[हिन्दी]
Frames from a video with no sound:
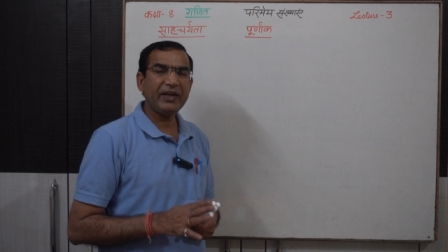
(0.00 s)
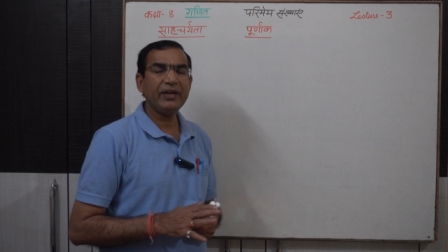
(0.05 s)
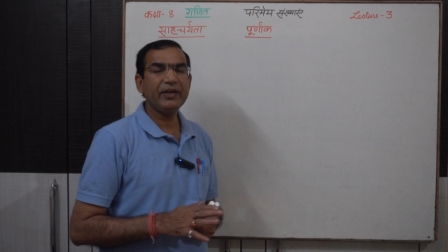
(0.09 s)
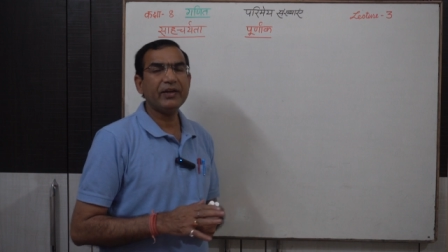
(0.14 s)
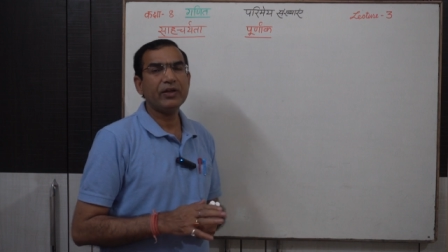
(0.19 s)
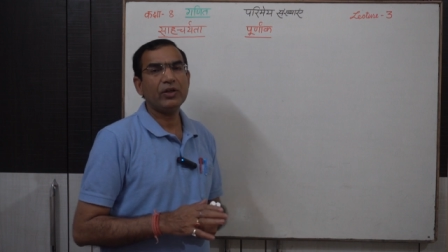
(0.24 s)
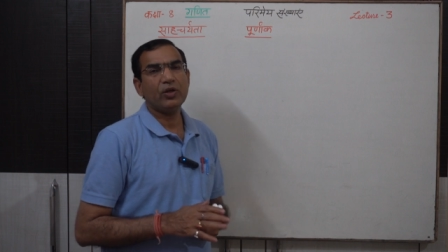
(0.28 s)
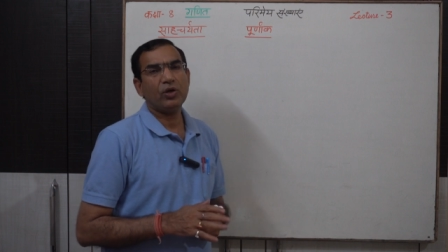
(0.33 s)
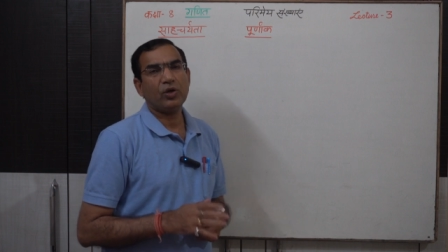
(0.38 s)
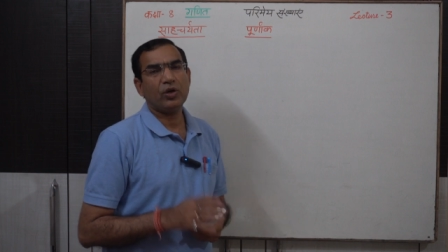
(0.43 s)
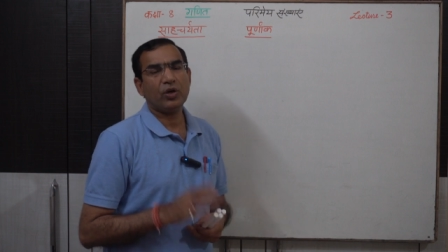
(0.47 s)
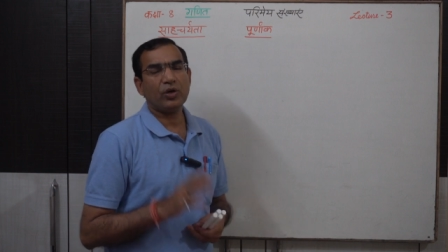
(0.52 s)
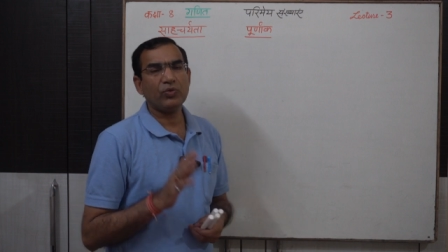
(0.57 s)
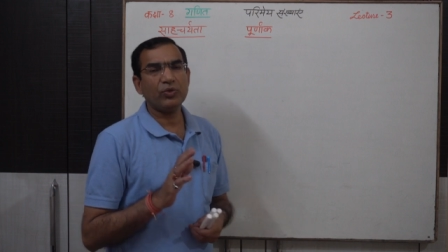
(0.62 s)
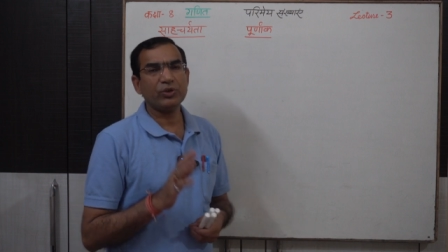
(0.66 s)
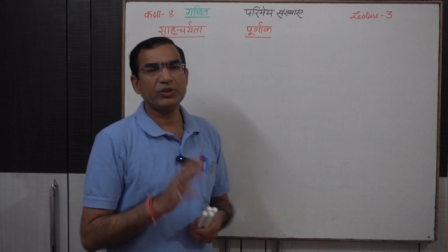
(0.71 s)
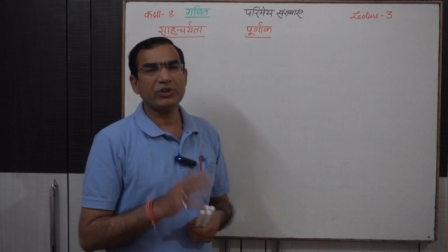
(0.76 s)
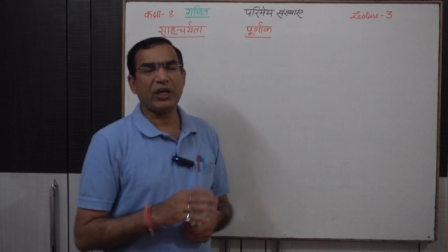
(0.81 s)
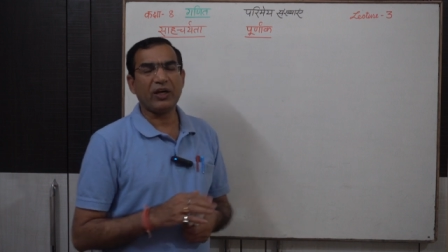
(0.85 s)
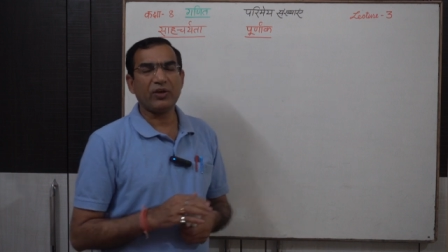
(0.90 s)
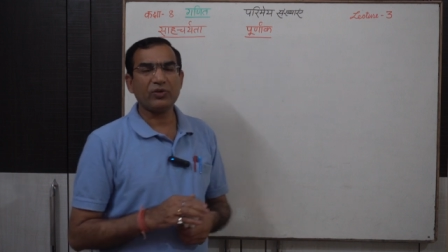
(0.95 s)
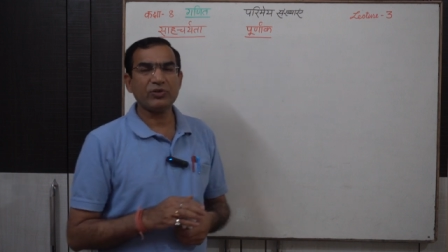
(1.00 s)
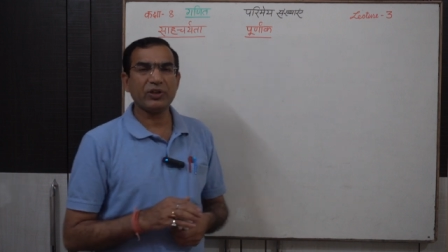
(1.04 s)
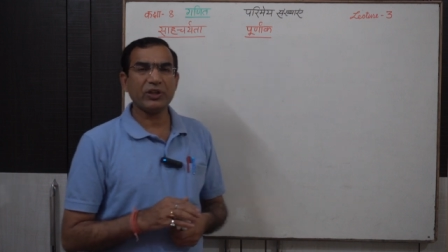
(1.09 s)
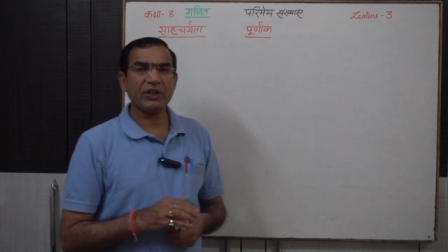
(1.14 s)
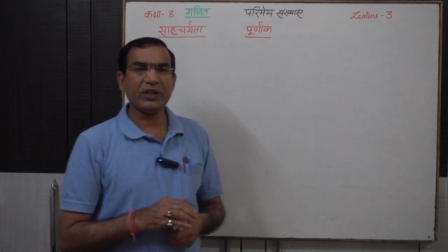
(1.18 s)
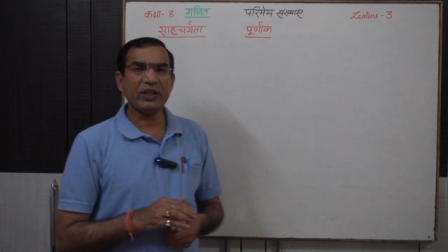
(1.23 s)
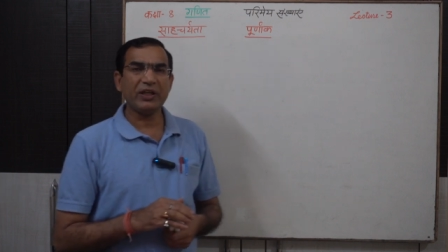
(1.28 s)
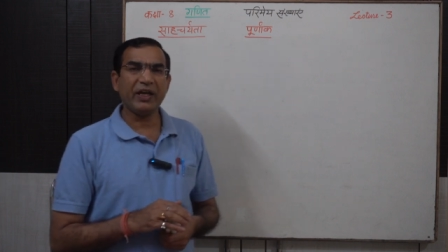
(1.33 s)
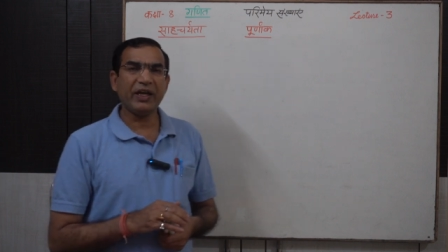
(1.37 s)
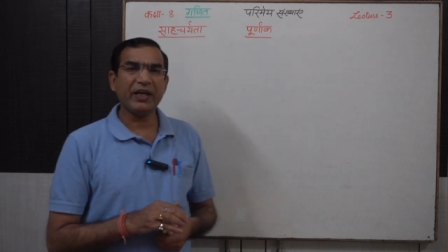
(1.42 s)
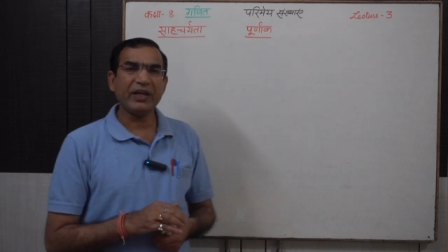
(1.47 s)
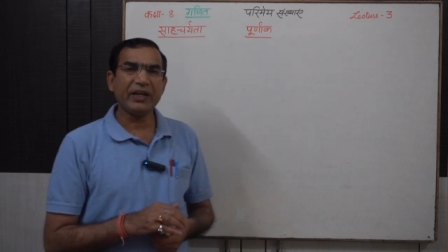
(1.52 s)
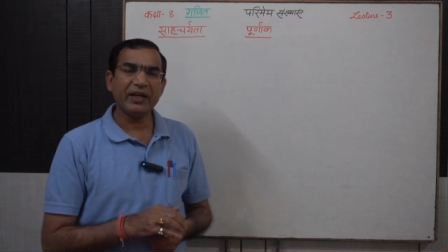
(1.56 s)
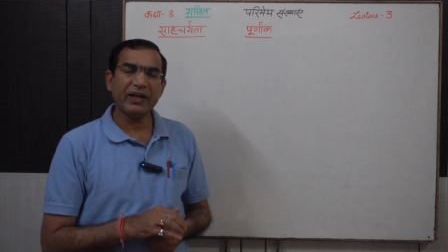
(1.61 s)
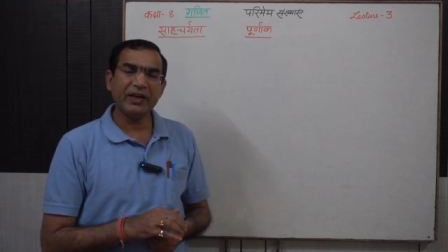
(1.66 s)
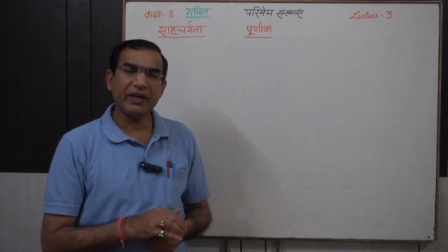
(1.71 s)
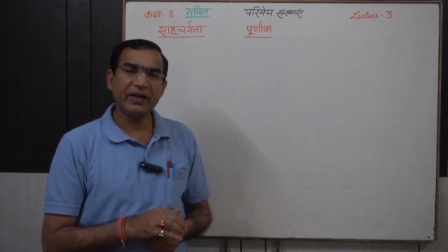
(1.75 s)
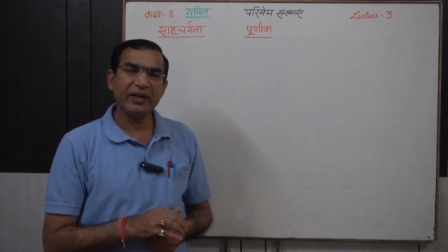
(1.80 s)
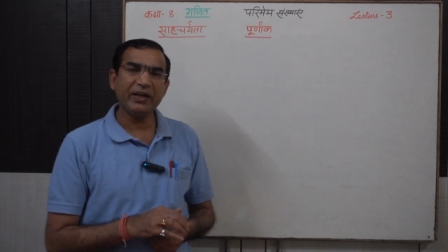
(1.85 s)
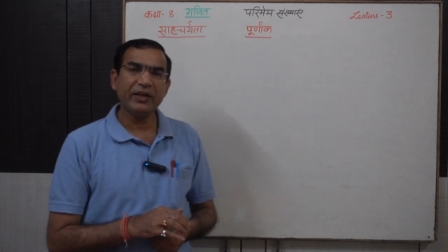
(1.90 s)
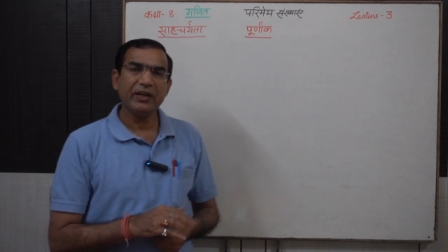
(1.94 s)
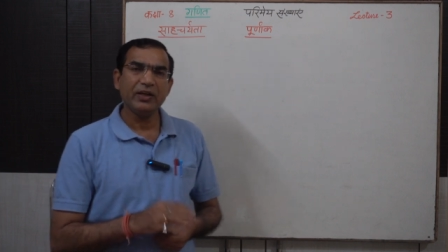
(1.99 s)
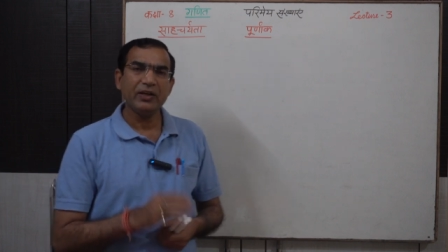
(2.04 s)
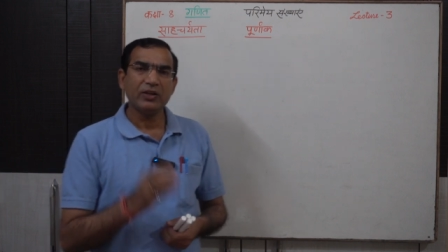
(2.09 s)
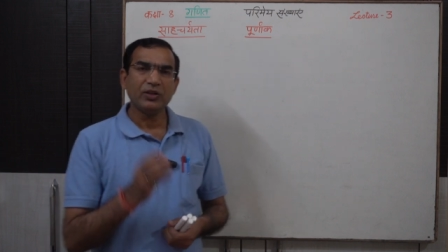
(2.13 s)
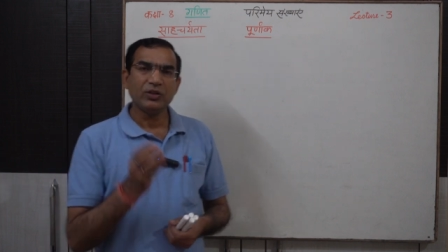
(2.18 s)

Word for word: हैं और वो चारों संक्रियाएं क्या हैं